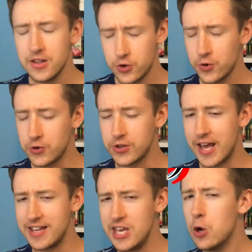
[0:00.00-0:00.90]
ということ
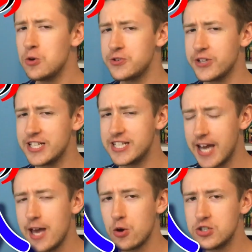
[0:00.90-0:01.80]
で、日本育ち
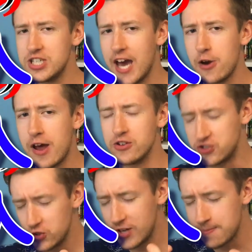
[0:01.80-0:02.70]
外国人あるある
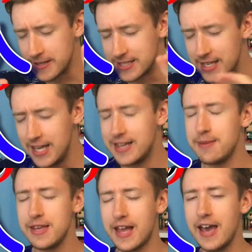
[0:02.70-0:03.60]
10連発行っ
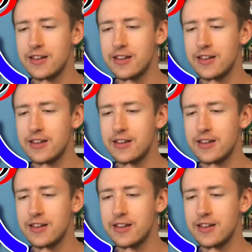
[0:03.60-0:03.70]
てみた